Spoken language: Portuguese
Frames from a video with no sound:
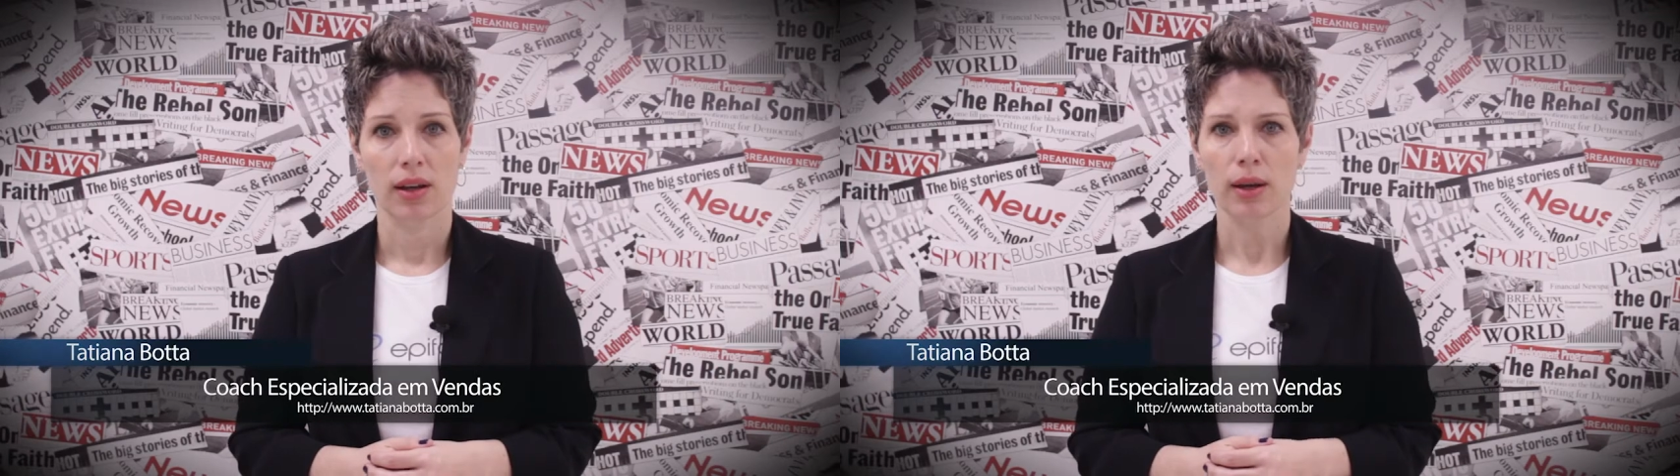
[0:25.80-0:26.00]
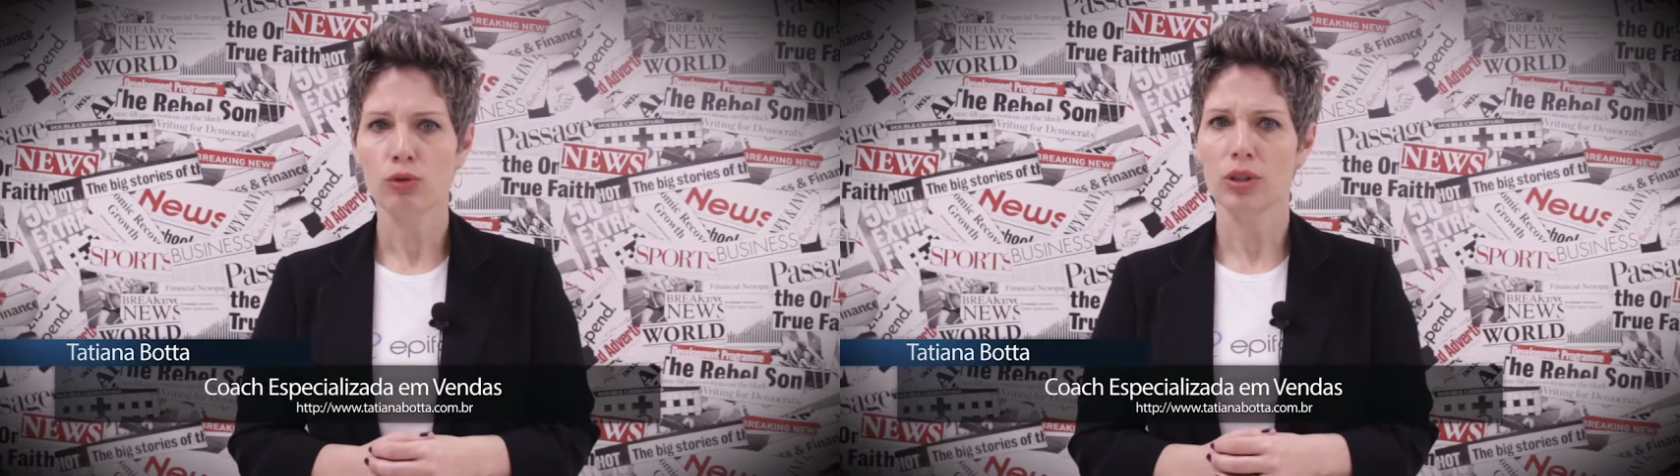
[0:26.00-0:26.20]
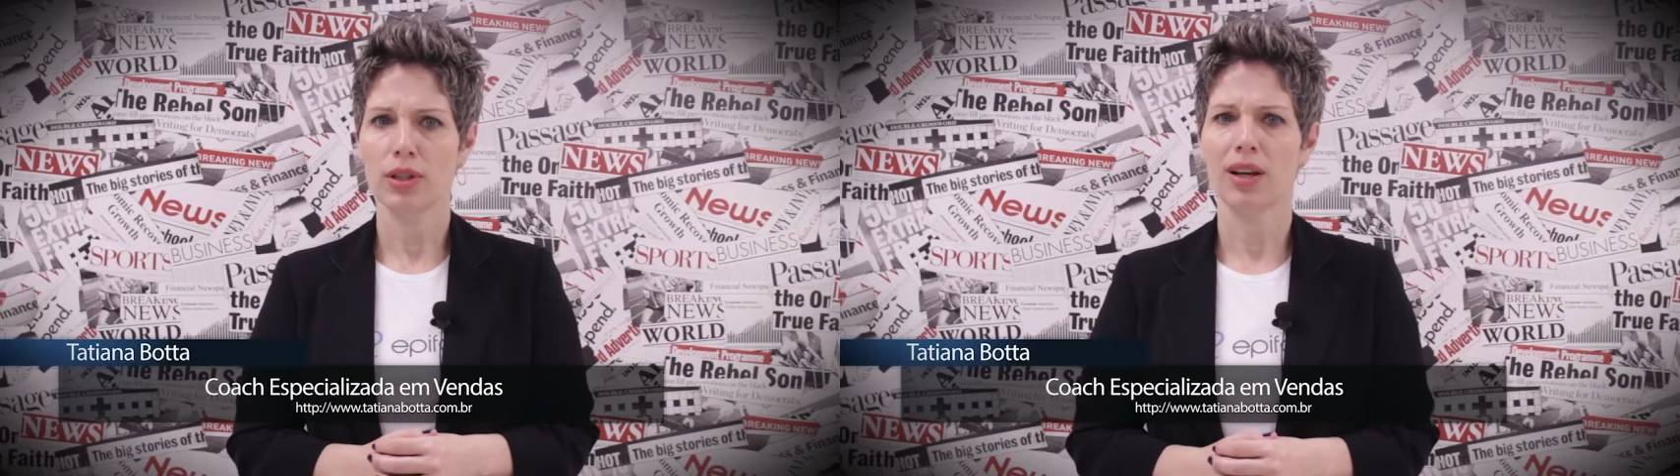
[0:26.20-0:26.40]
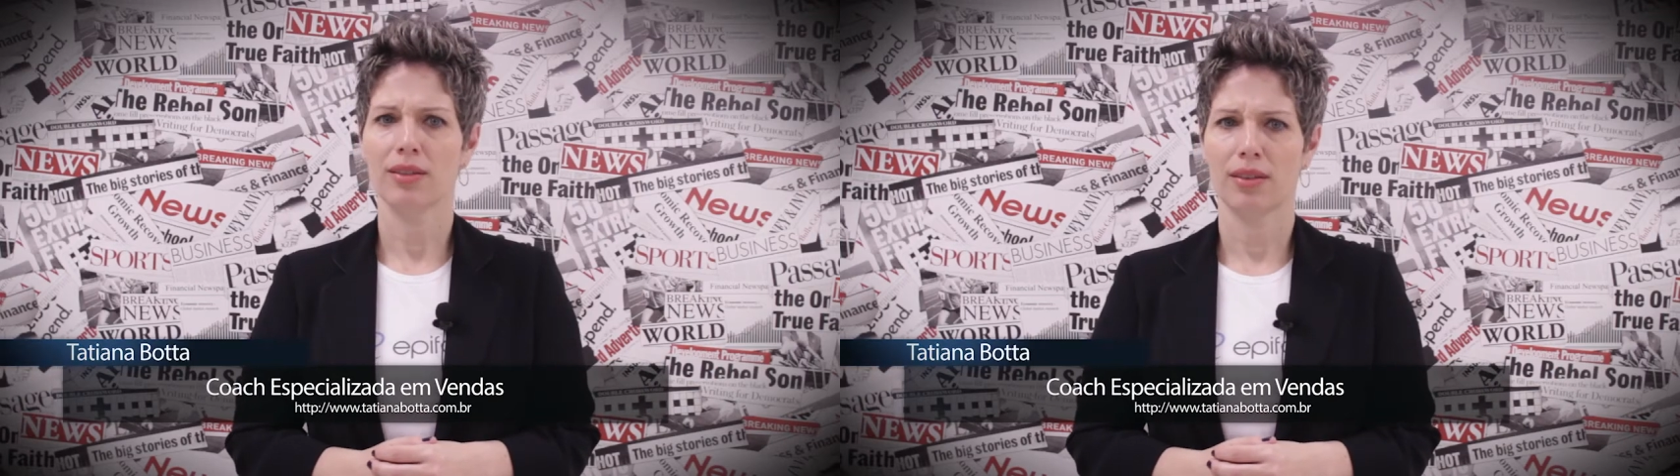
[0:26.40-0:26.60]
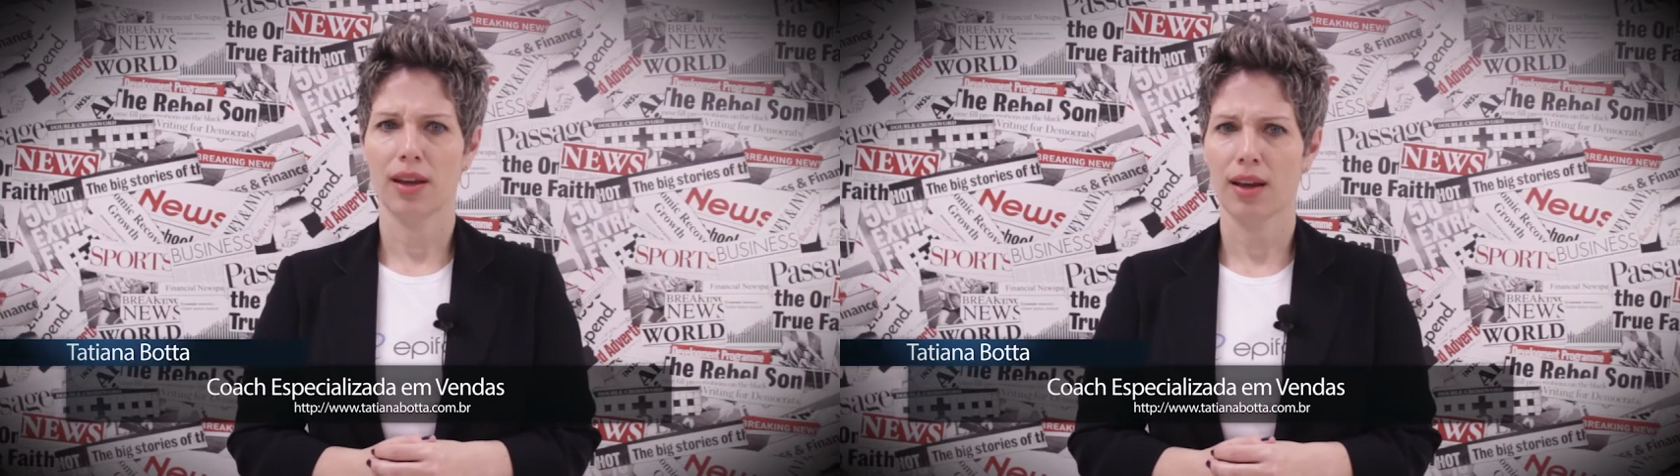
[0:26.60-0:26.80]
Eu diria
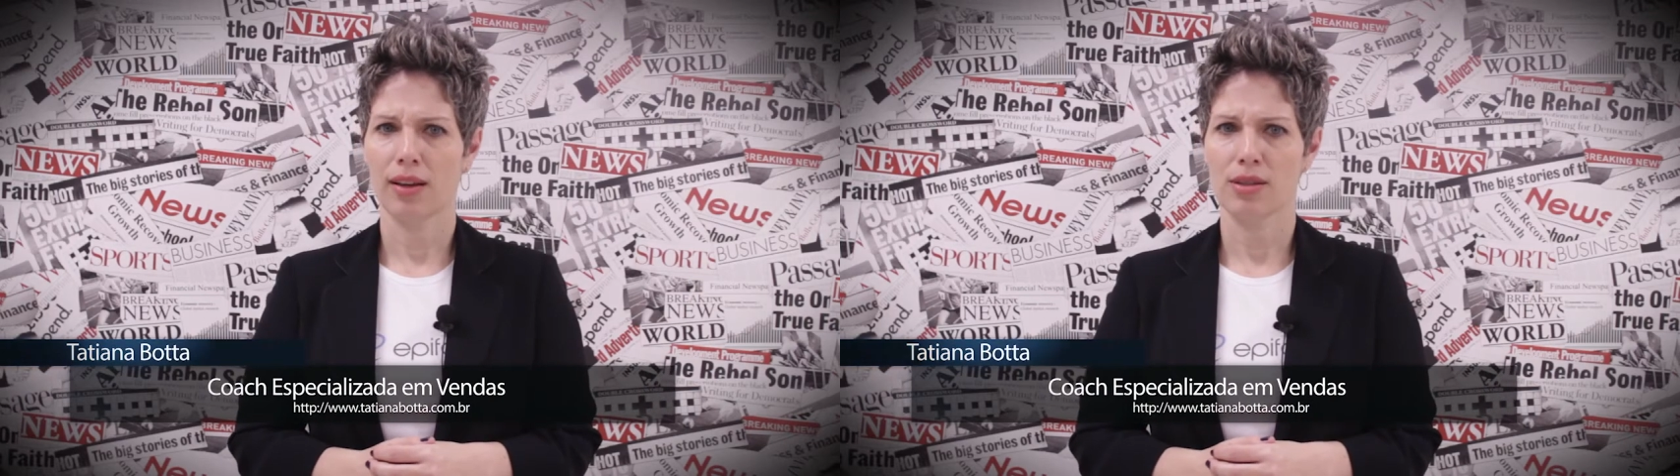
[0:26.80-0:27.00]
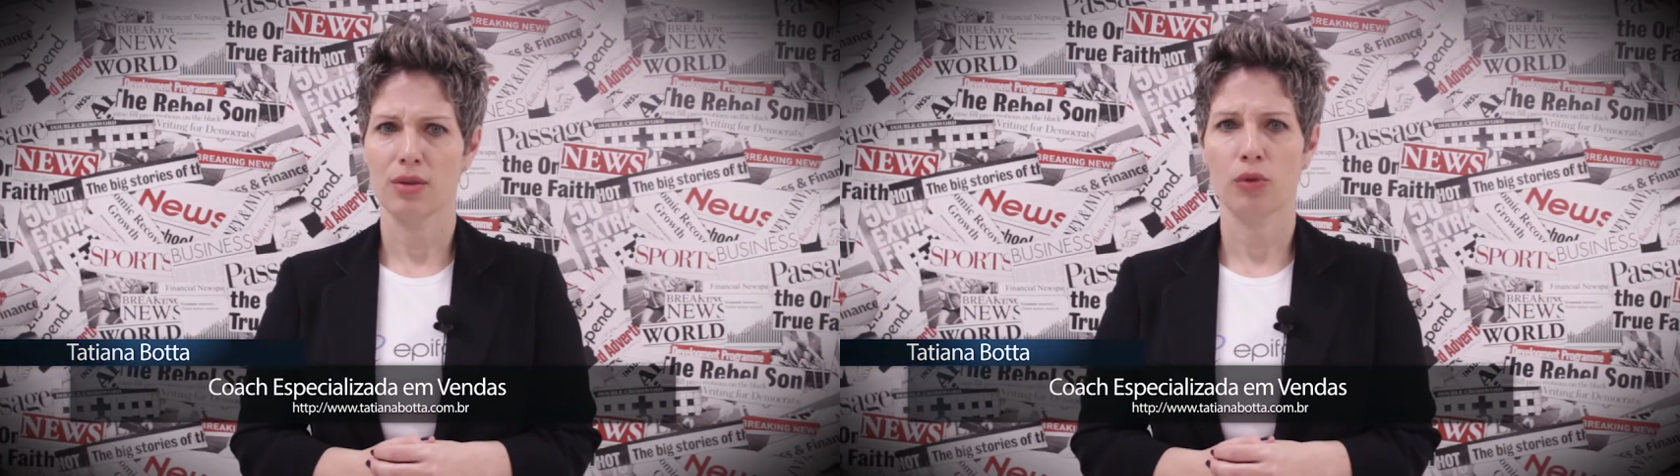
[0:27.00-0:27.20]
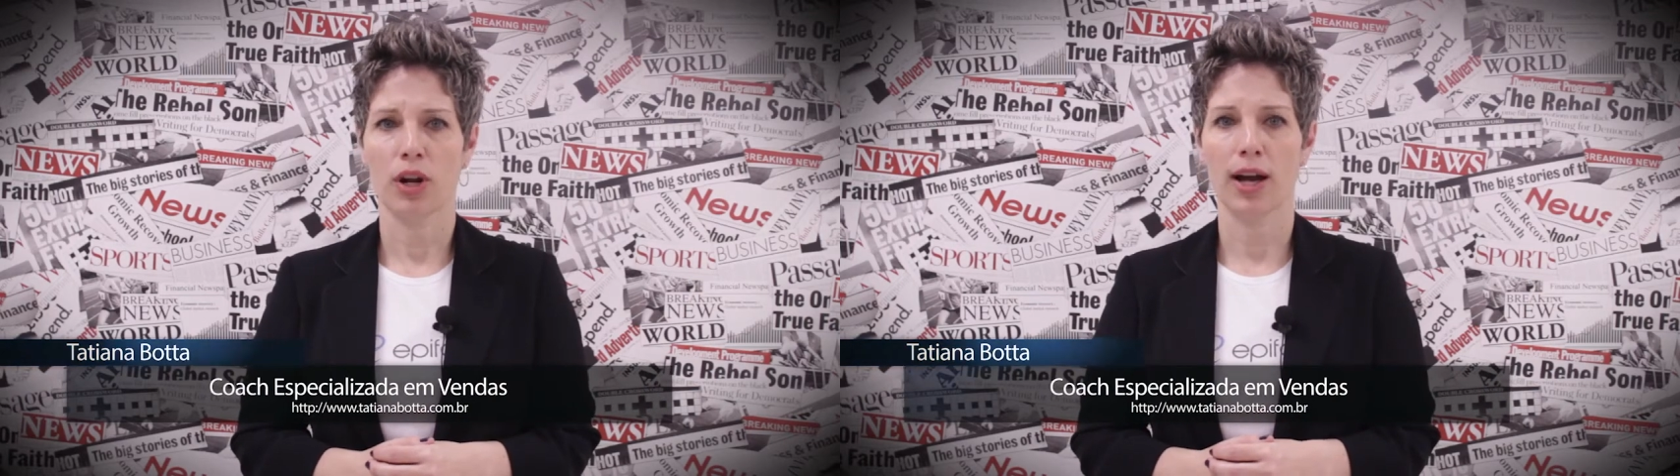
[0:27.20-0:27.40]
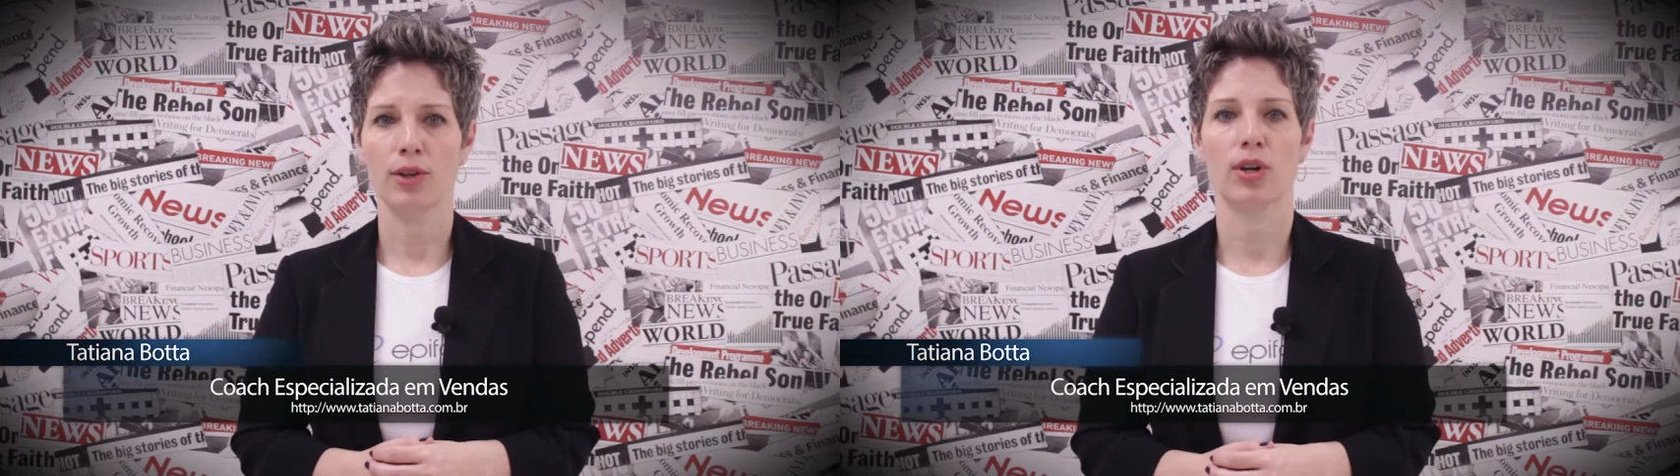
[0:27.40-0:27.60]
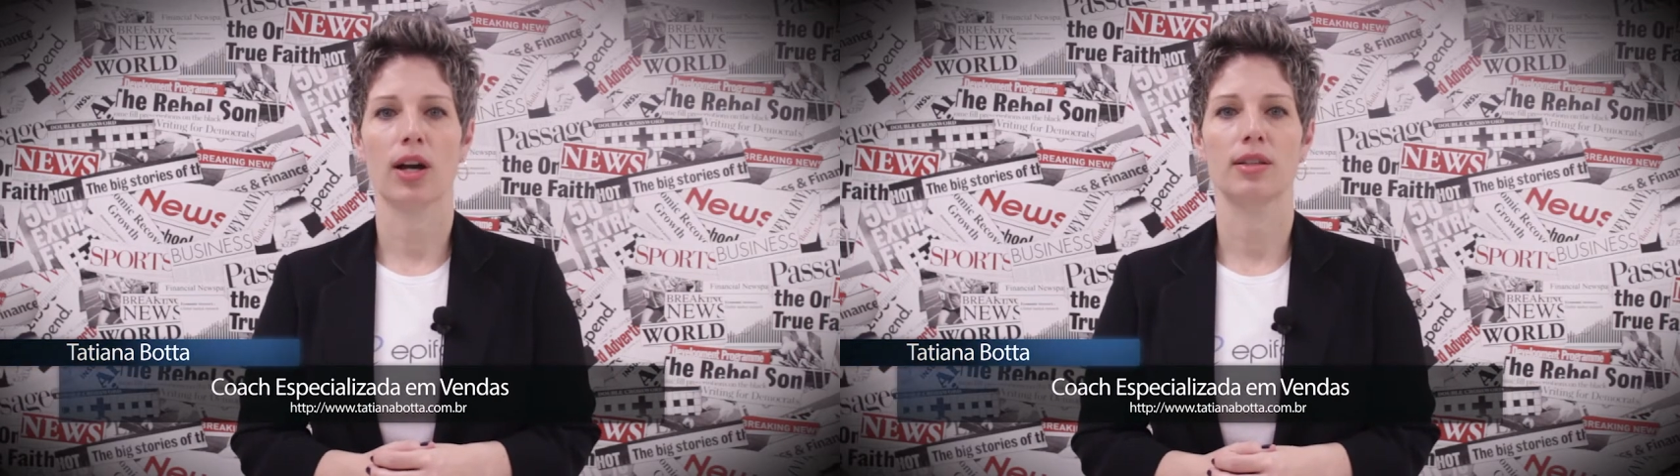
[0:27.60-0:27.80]
até, se for
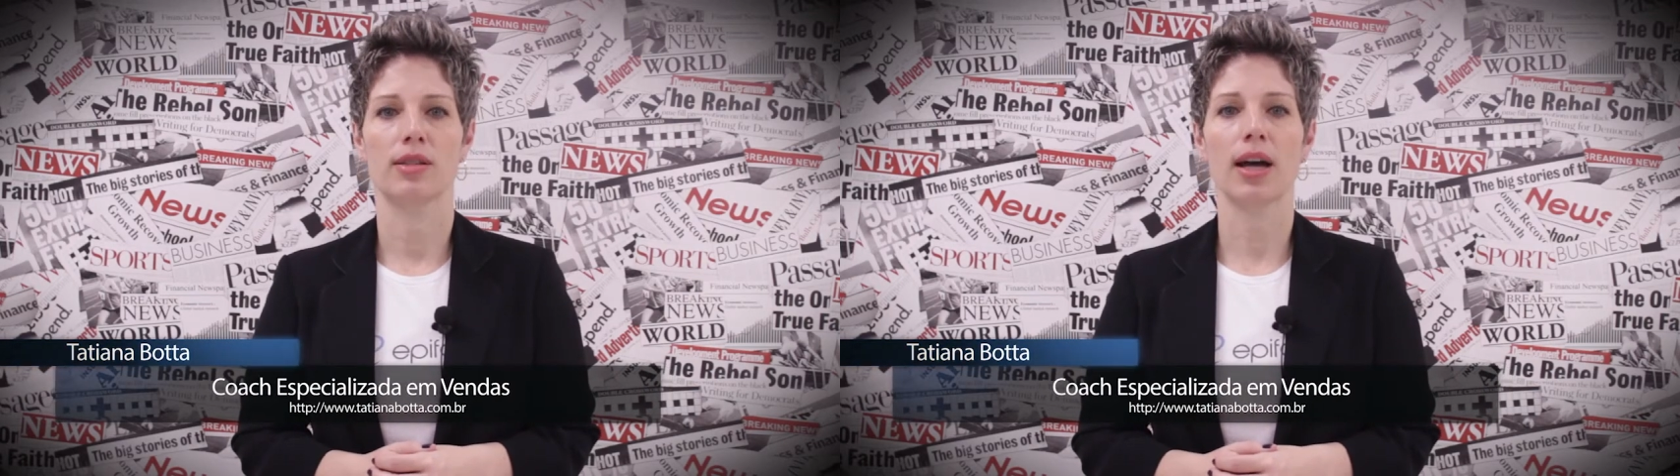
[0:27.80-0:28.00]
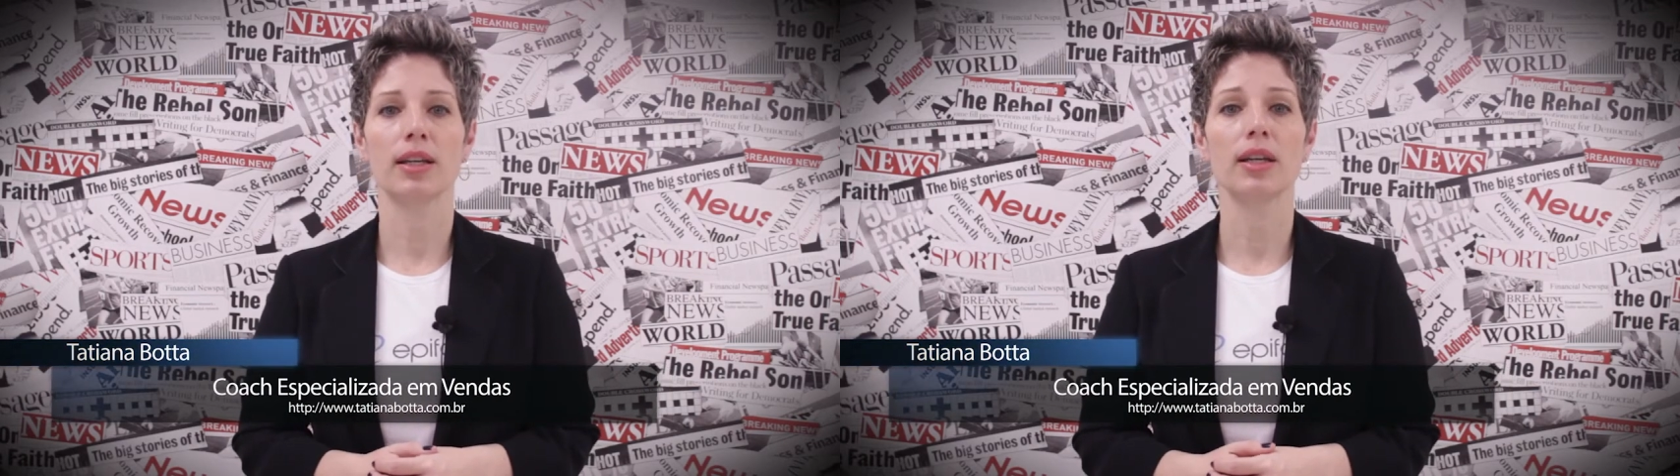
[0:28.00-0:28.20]
radicalizar,